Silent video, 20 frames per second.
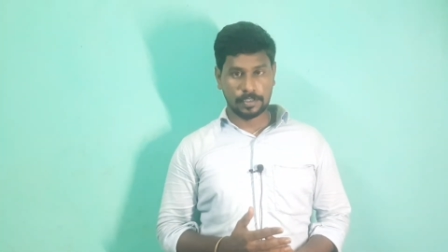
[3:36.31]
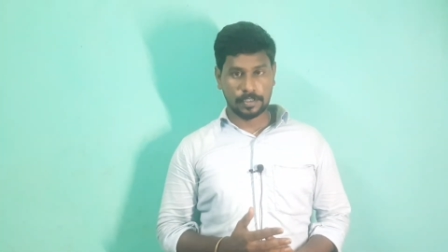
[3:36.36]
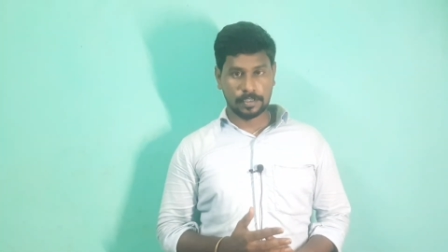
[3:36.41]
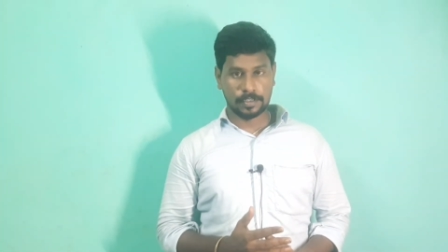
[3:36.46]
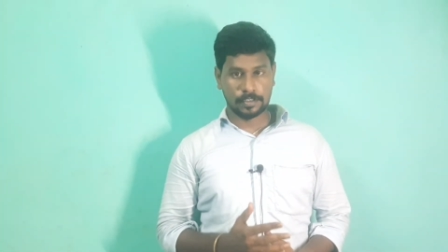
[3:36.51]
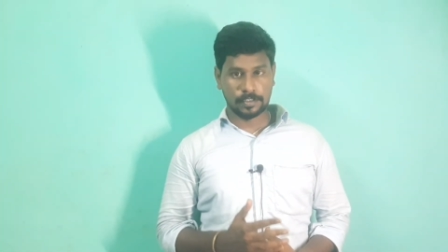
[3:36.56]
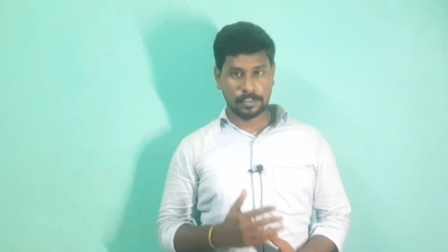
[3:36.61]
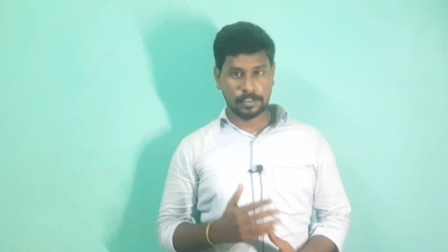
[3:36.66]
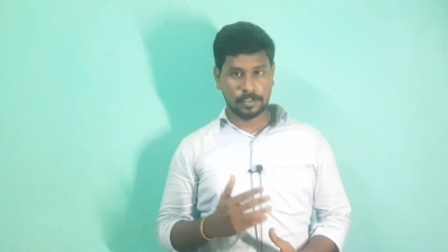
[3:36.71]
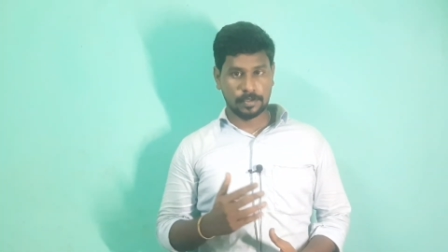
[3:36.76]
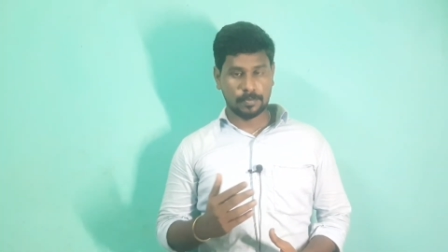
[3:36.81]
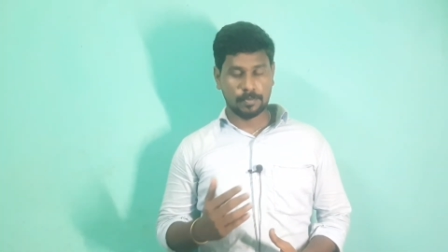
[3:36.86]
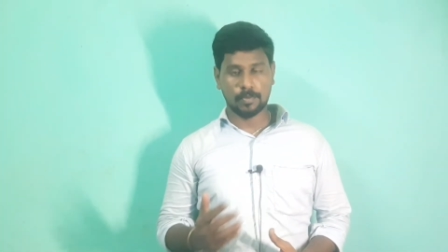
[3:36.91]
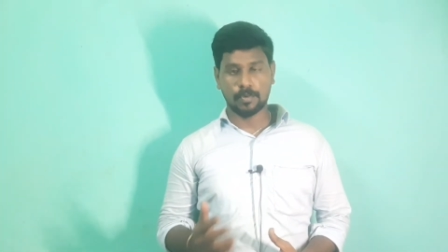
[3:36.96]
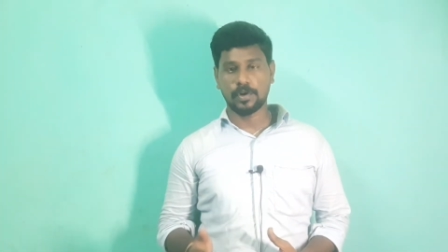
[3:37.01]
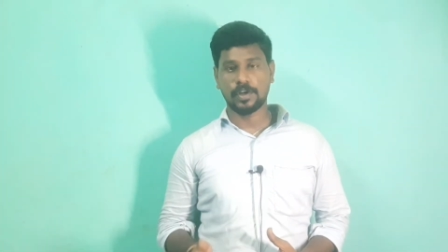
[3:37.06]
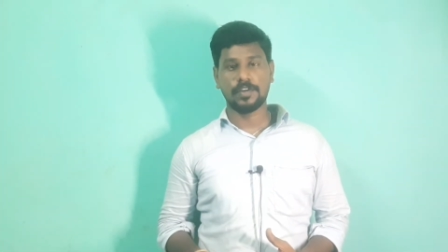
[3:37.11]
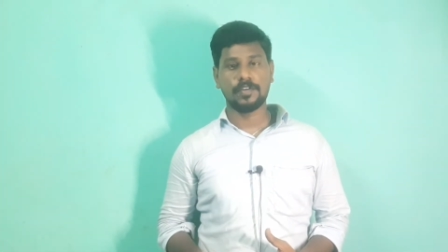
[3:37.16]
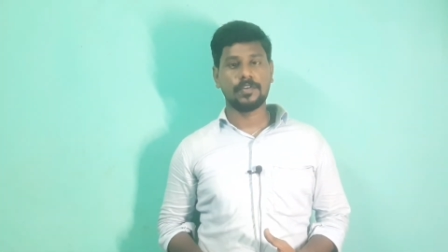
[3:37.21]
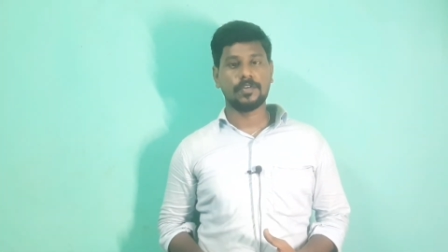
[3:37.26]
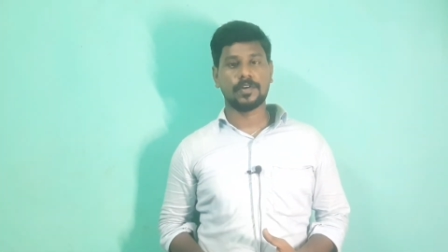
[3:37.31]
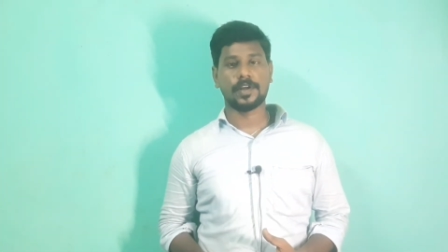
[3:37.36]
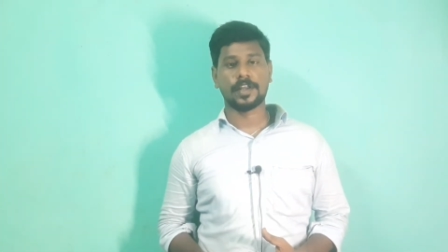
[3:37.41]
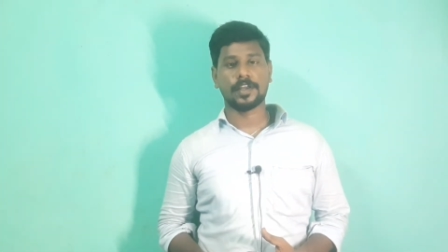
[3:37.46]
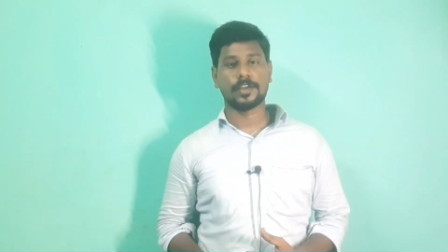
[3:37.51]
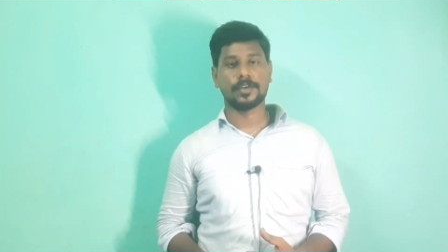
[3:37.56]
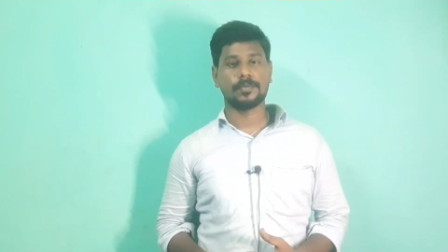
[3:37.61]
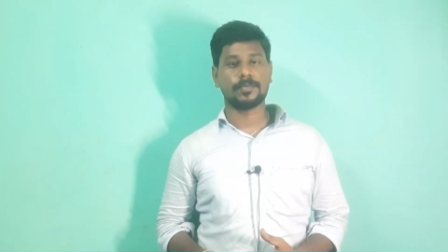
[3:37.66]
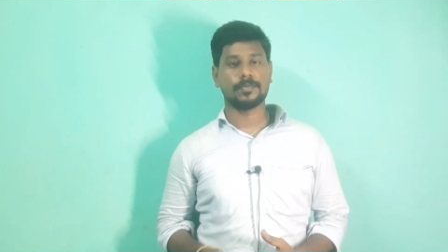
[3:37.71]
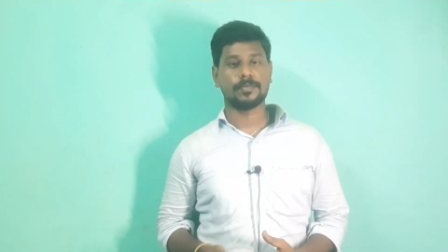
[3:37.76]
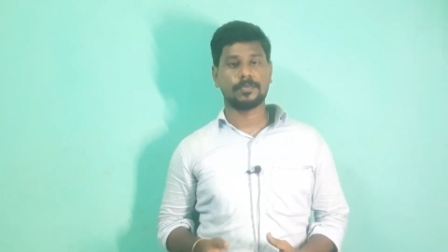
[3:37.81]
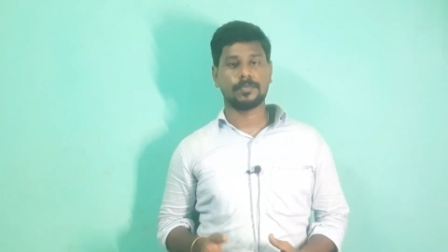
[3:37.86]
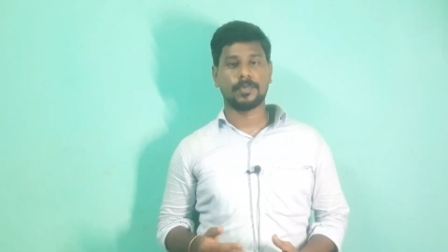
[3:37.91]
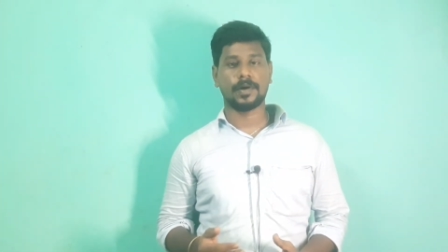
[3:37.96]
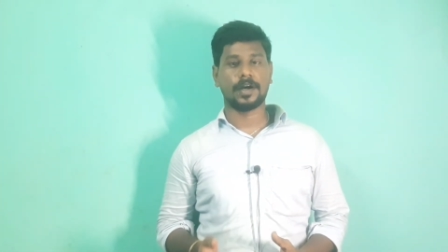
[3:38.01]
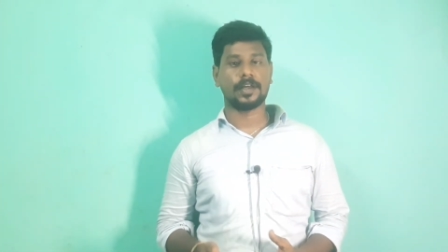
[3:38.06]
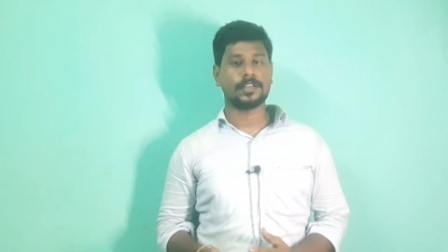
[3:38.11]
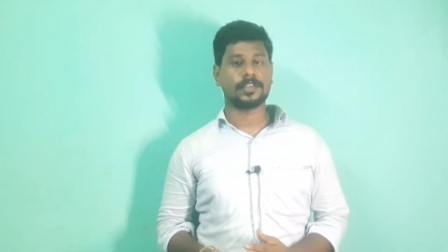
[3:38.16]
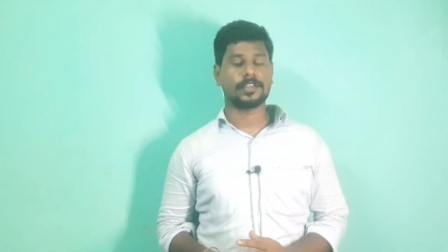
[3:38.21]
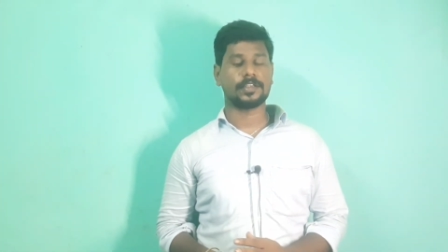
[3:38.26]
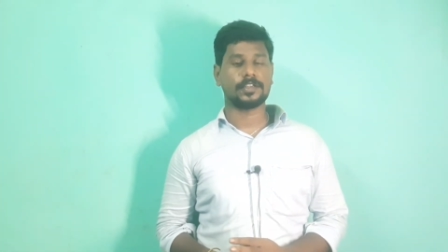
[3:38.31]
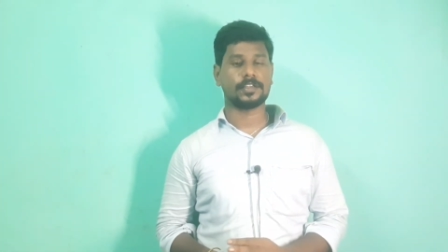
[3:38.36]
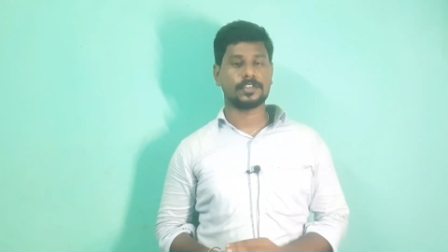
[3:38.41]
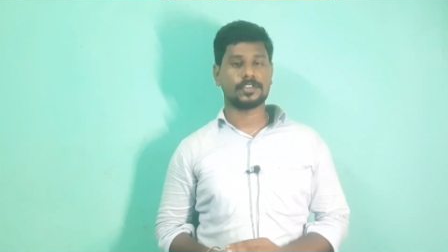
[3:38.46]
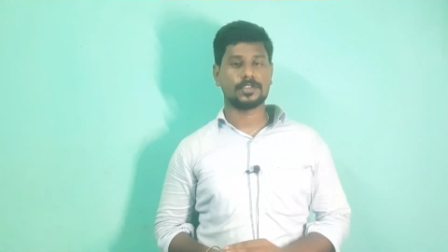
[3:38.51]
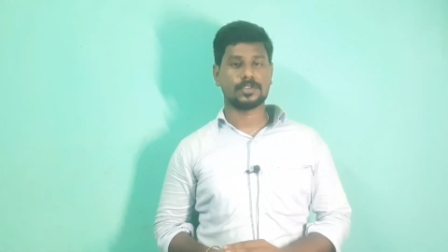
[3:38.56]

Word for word: இருந்து முடிவு வரைக்கும் பார்த்து